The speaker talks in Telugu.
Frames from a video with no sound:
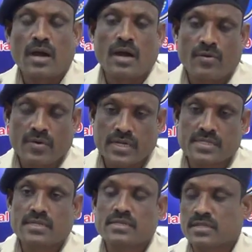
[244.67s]
ఆ
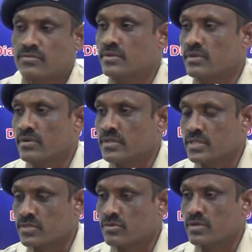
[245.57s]
అవకాశాన్ని సద్వినియోగం
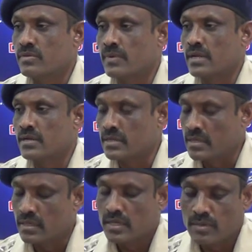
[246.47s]
చేసుకొని వాళ్ళని